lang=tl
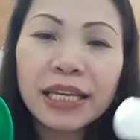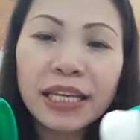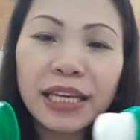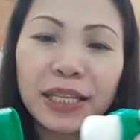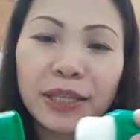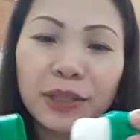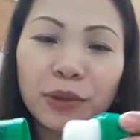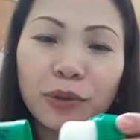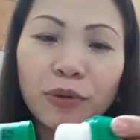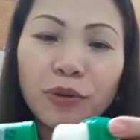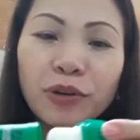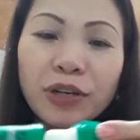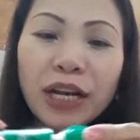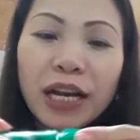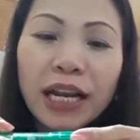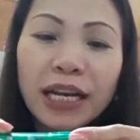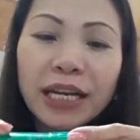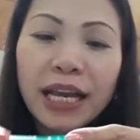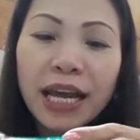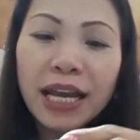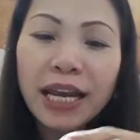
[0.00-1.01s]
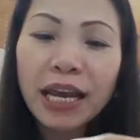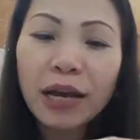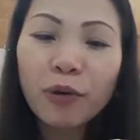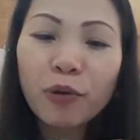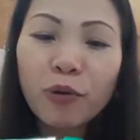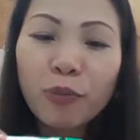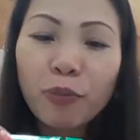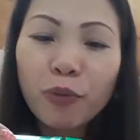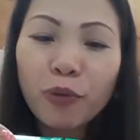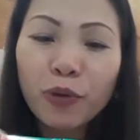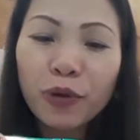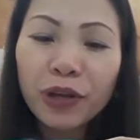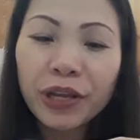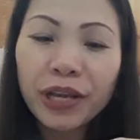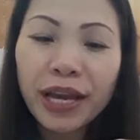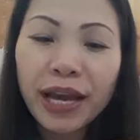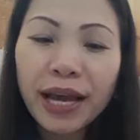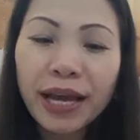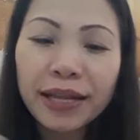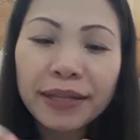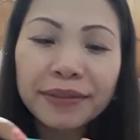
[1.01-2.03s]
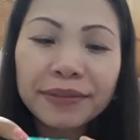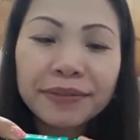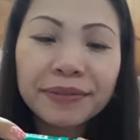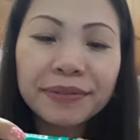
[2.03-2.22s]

Ito, daladala ko po yan.